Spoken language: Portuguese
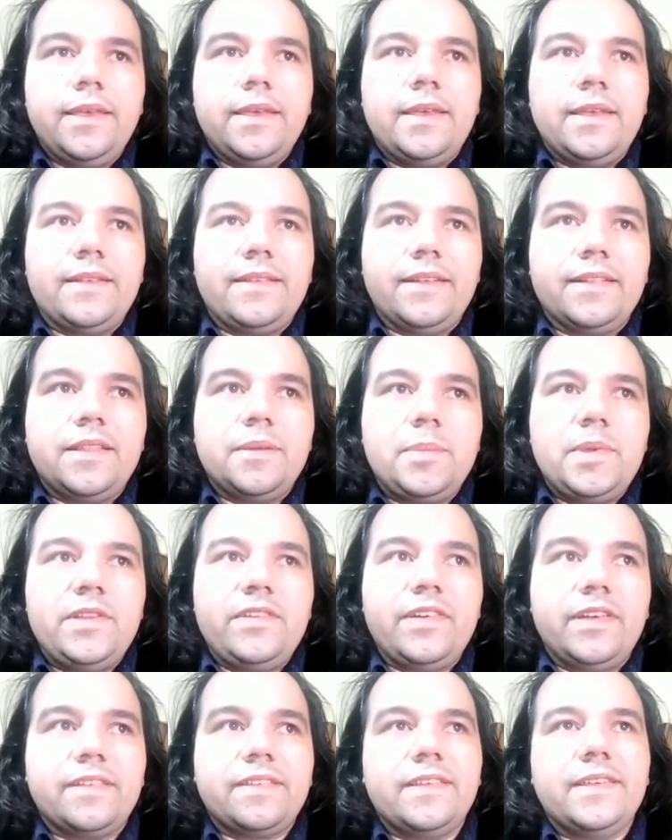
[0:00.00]
é
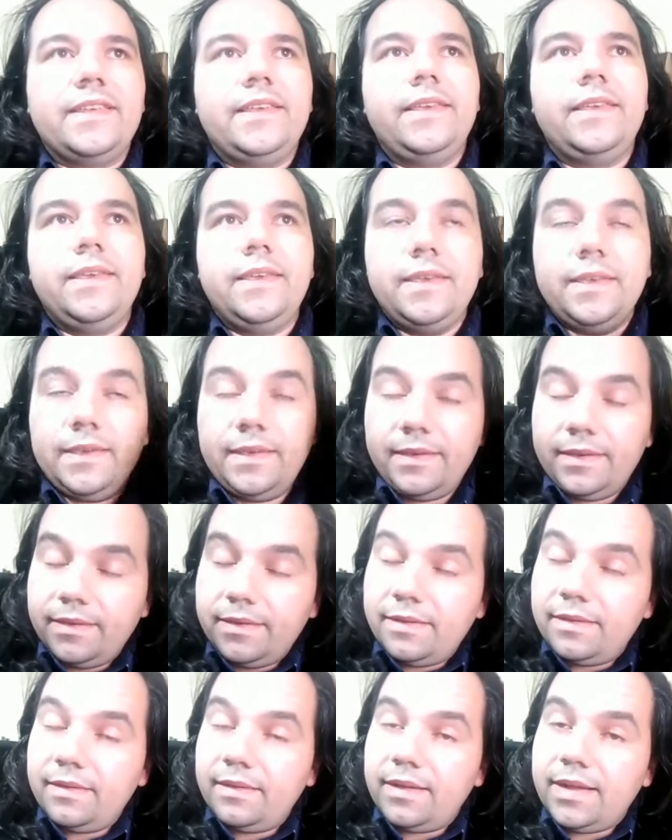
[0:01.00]
exatamente essa, que
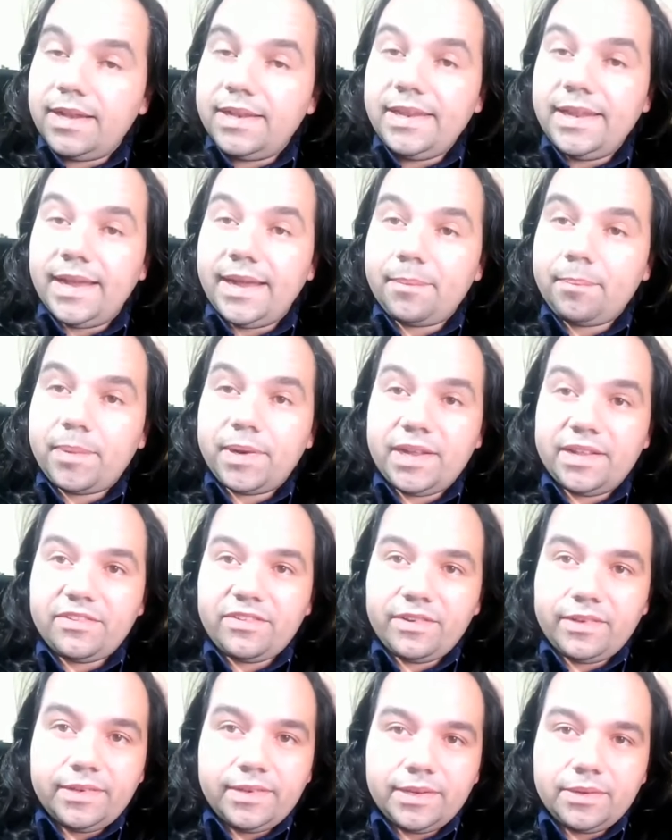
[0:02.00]
aliar a
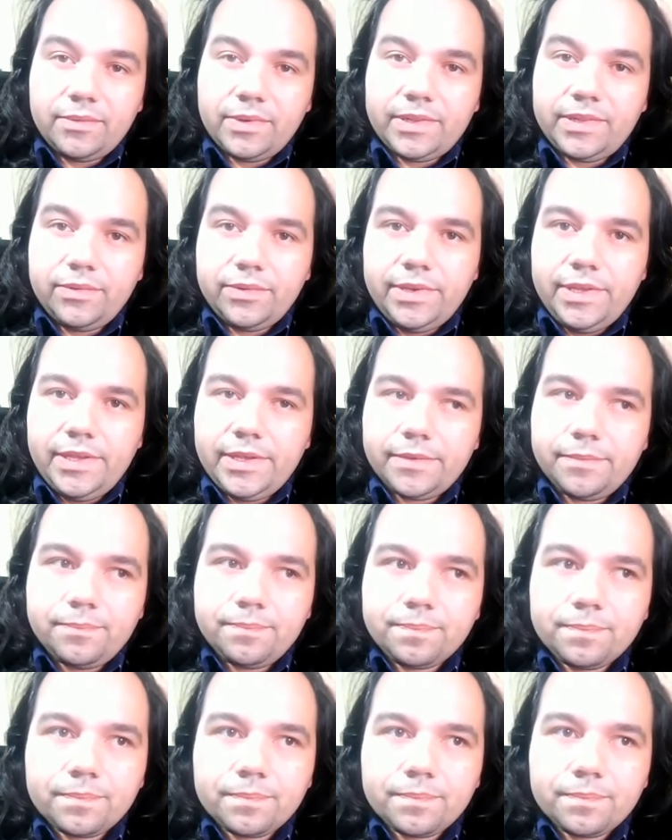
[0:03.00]
prática né, com a teoria.